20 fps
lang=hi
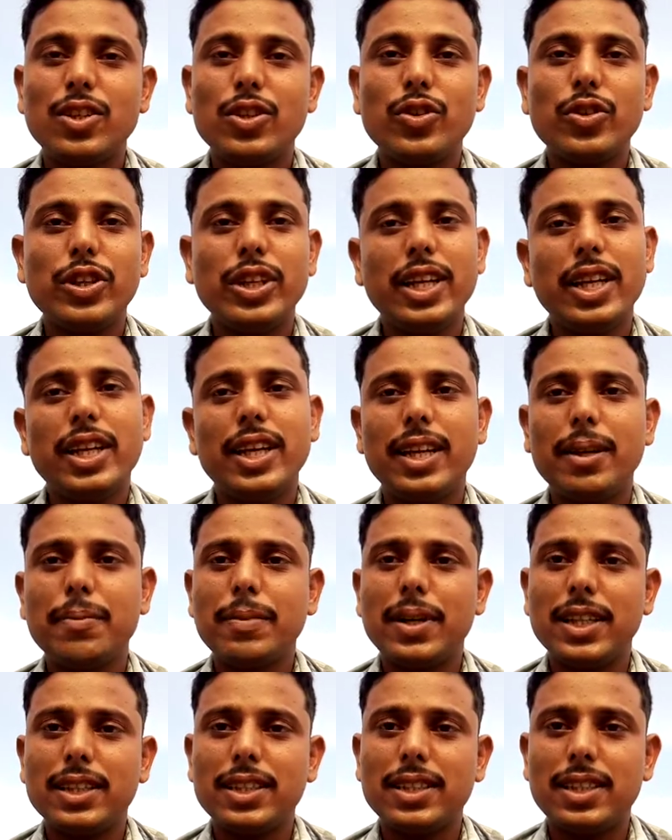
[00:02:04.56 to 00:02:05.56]
तो ये एक
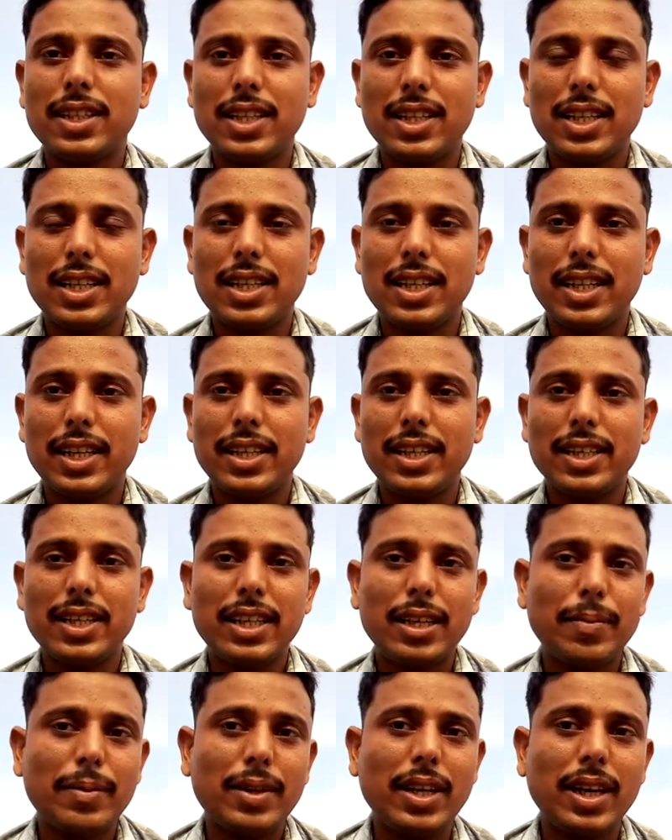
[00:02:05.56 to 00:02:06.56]
बात निकल कर आई है
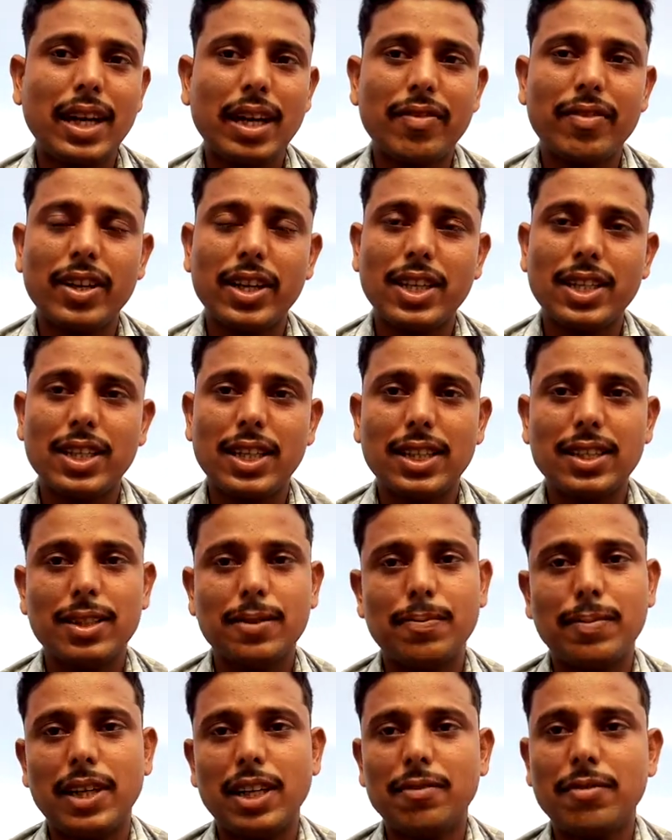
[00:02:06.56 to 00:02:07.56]
कि हमें हार्ड वर्क के साथ
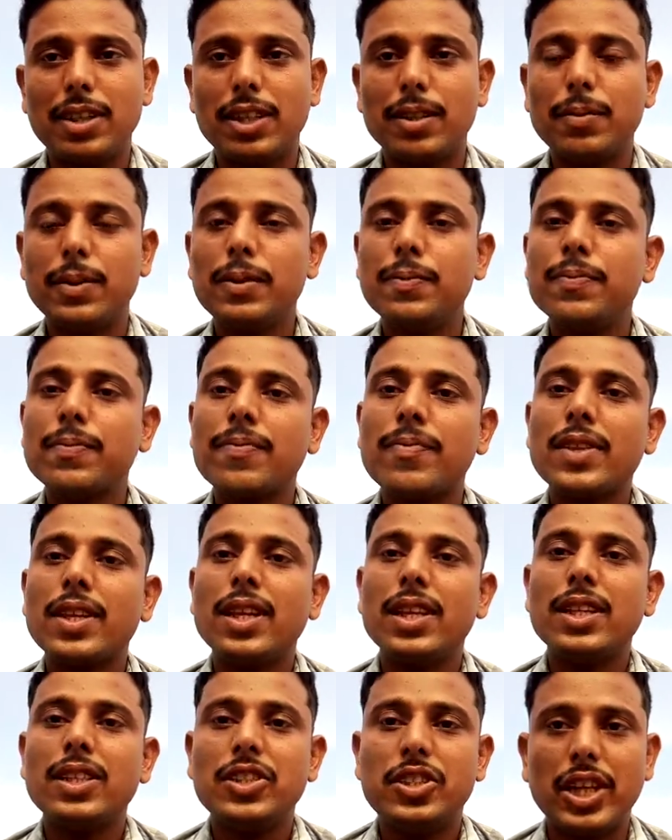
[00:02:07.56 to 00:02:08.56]
स्मार्ट वर्क भी
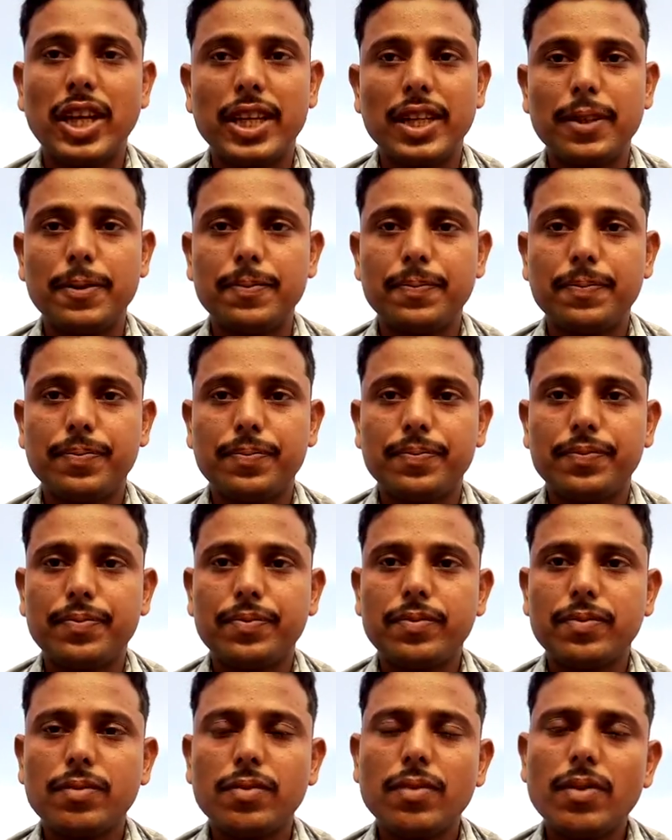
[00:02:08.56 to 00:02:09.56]
चाहिए
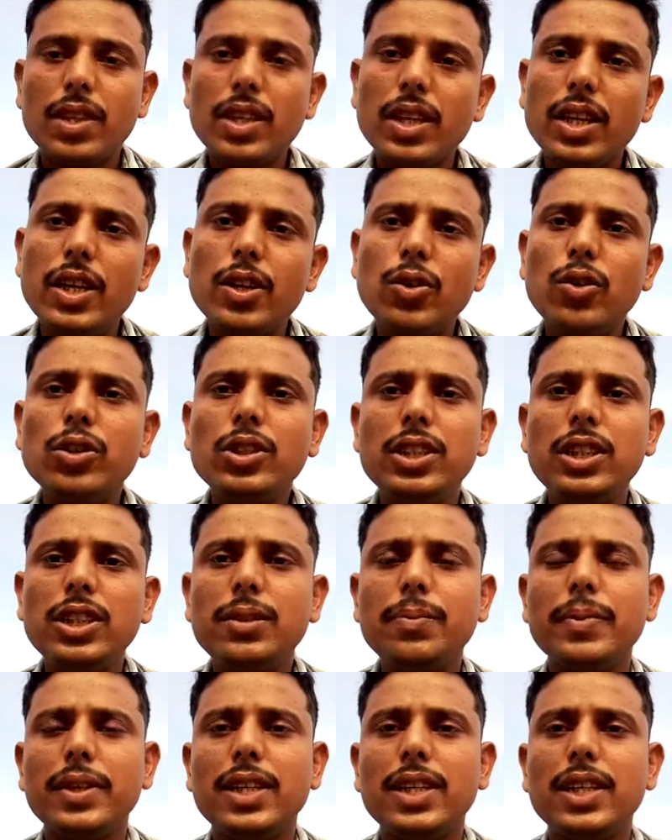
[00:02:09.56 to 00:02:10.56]
एक और
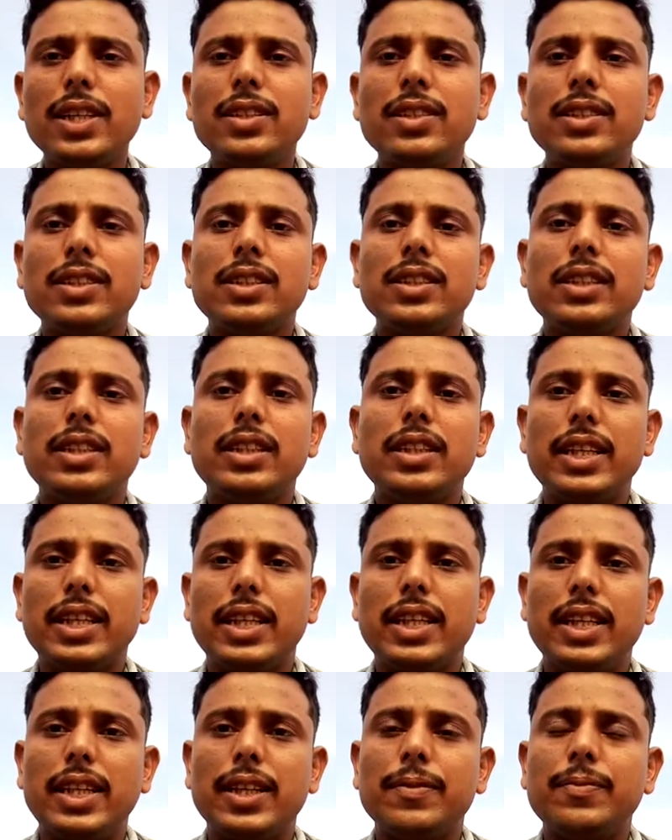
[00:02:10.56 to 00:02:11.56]
चीज़ मैंने
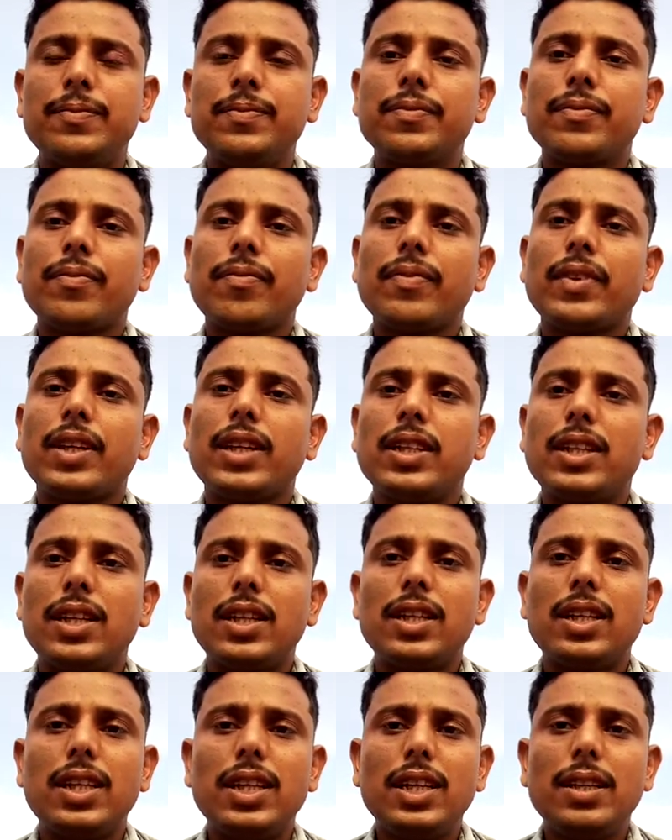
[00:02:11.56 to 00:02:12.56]
देखी है कि
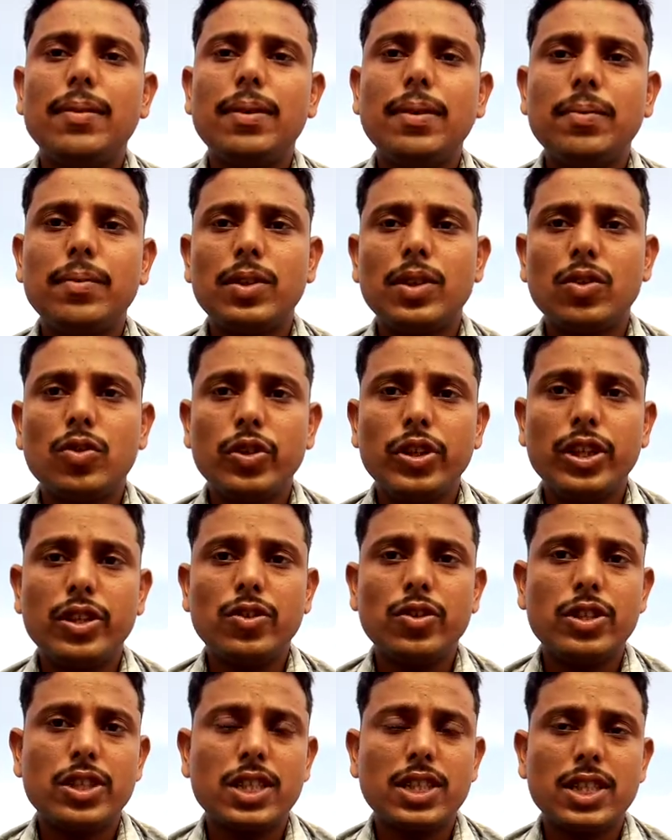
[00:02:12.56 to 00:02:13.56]
जनरली जब हम कोई
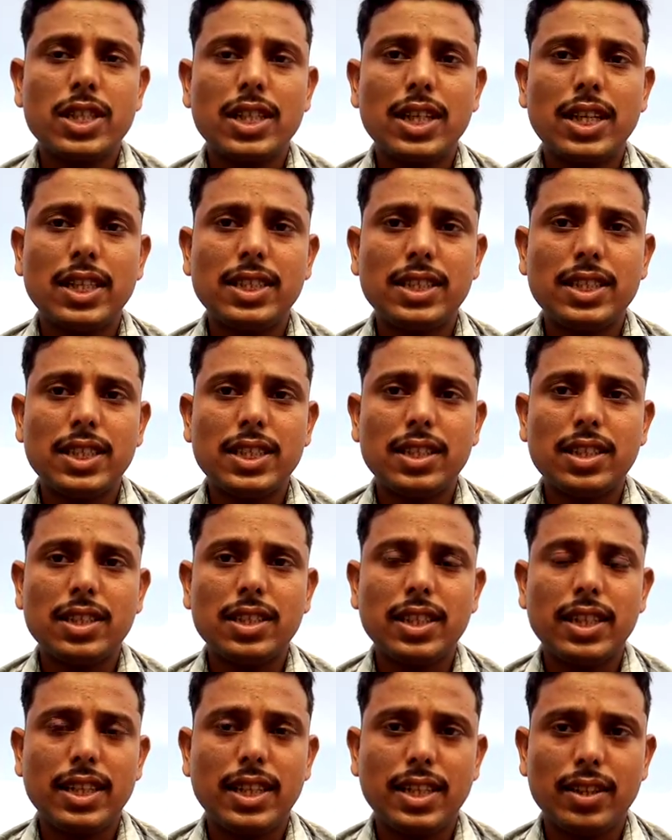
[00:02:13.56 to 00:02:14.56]
क्वेश्चन का आंसर
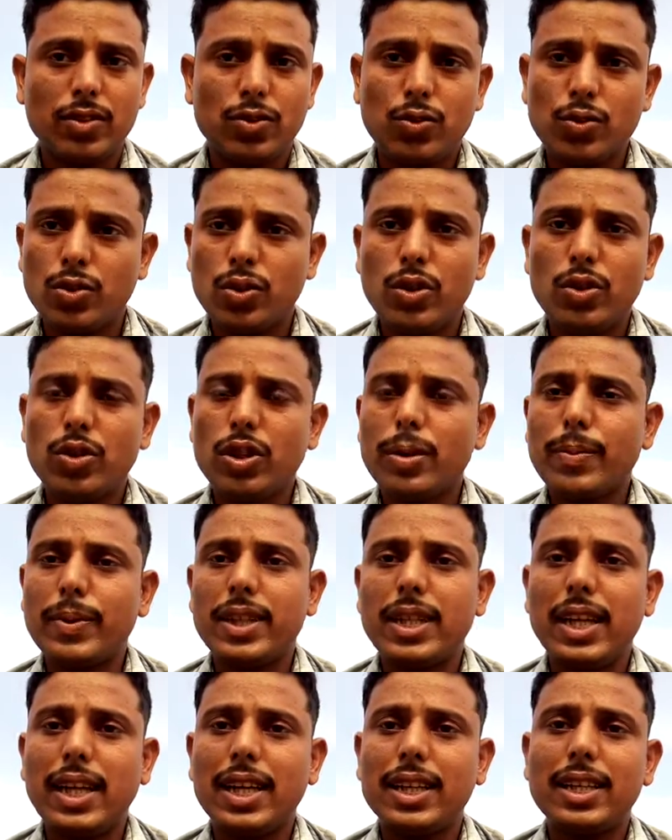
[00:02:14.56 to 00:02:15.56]
दे रहे हैं तो उन लोगों ने
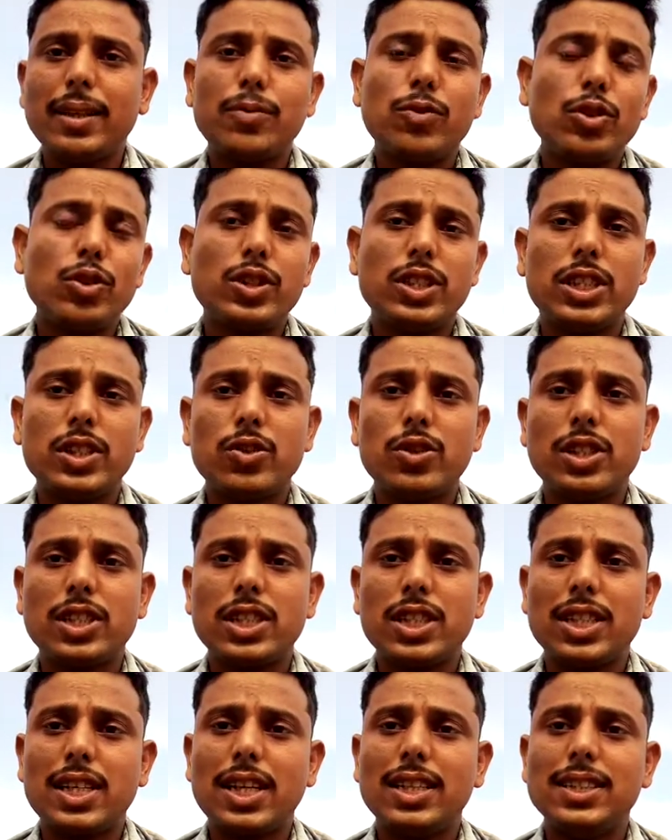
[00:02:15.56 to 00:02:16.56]
बताया कि जब कोई किसी
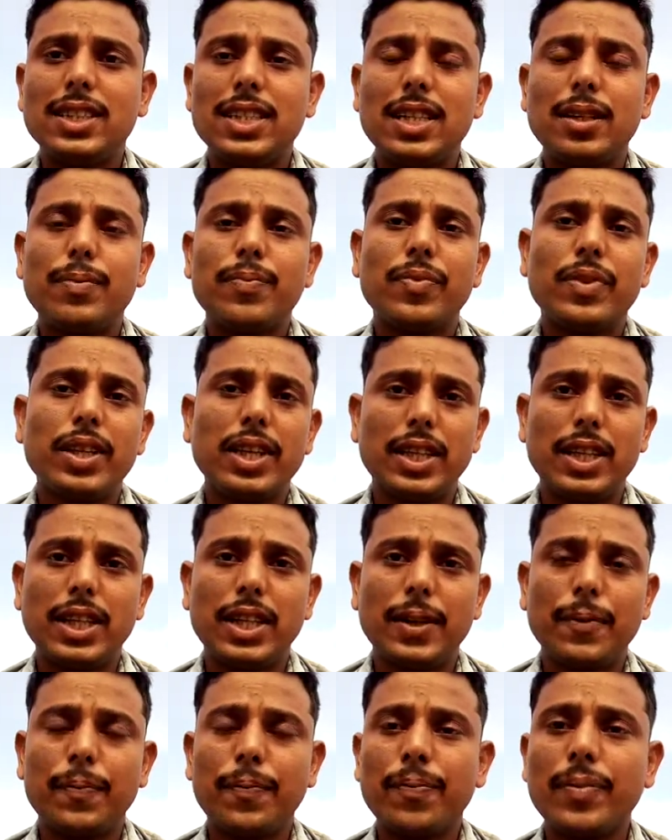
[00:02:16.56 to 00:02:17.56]
क्वेश्चन का आंसर हम देते
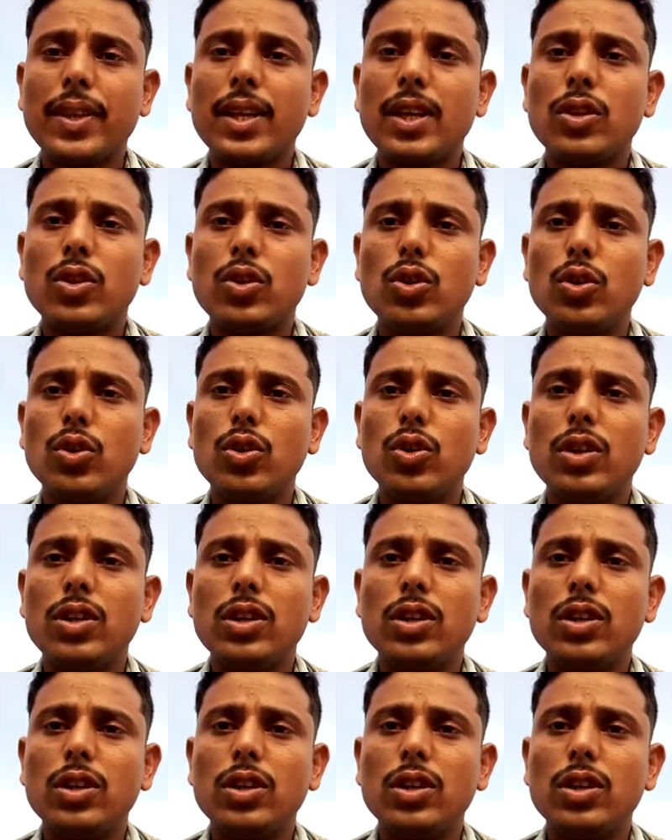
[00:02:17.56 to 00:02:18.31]
हैं तो